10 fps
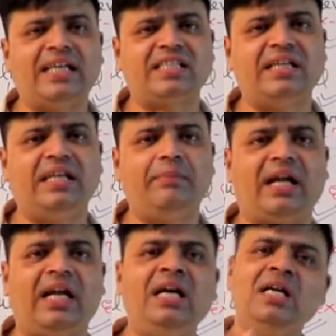ऐसे
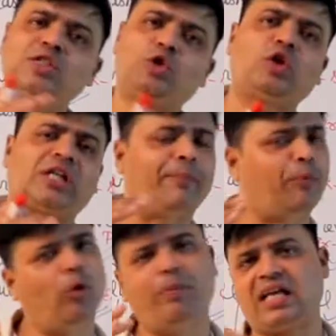एनिमल हैं जो
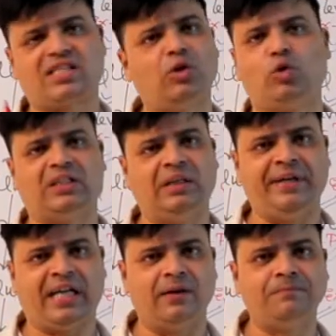ट्रिप्लोब्लास्टिक होते हैं
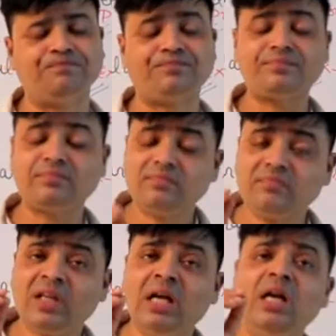बेटा
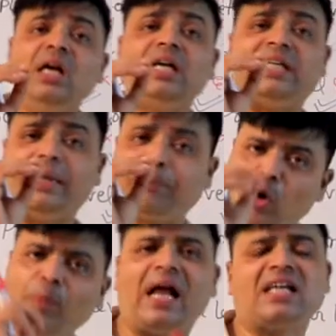
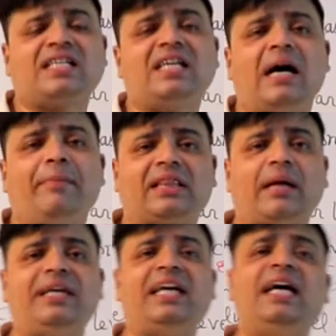डिप्लोब्लास्टिक का
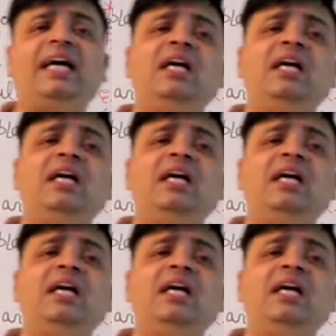मतलब यह है